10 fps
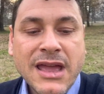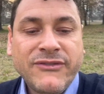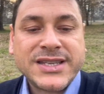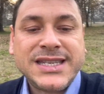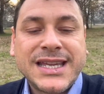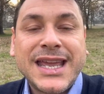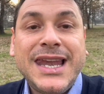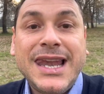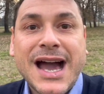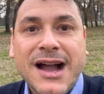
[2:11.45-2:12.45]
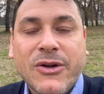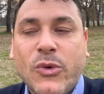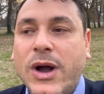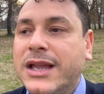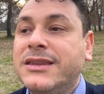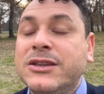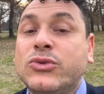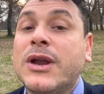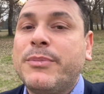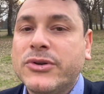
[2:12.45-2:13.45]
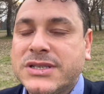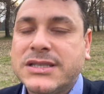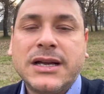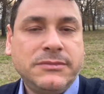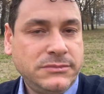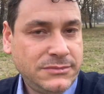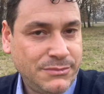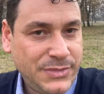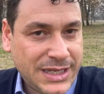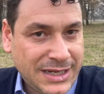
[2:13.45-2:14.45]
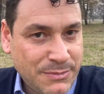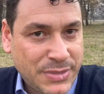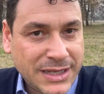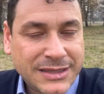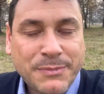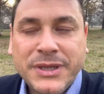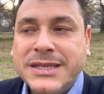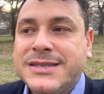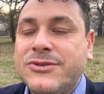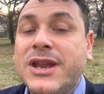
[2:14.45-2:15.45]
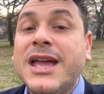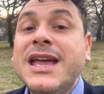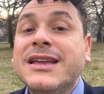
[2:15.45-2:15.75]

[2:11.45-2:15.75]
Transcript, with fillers: fa sì che l'acqua addirittura possa mia libera interpretazione,